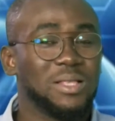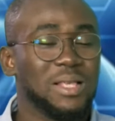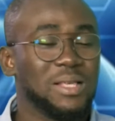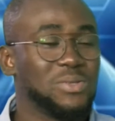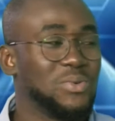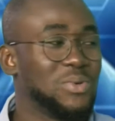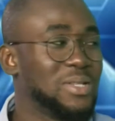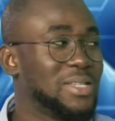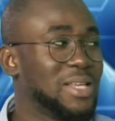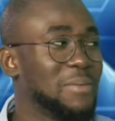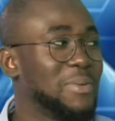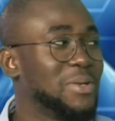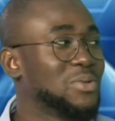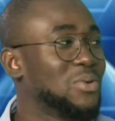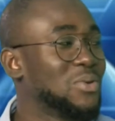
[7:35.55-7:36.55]
des ulcères
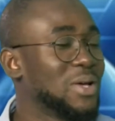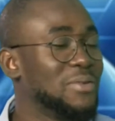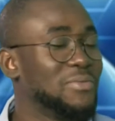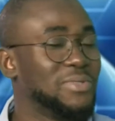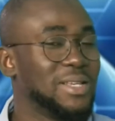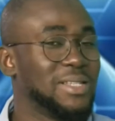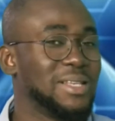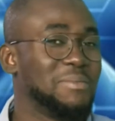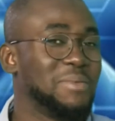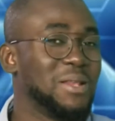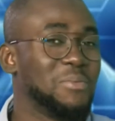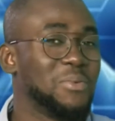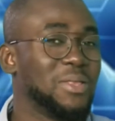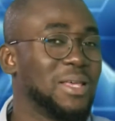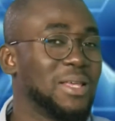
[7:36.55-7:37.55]
parce que quand vous
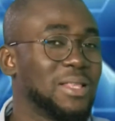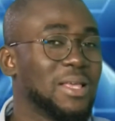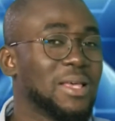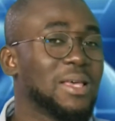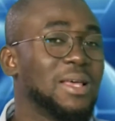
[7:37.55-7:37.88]
examinez peut-être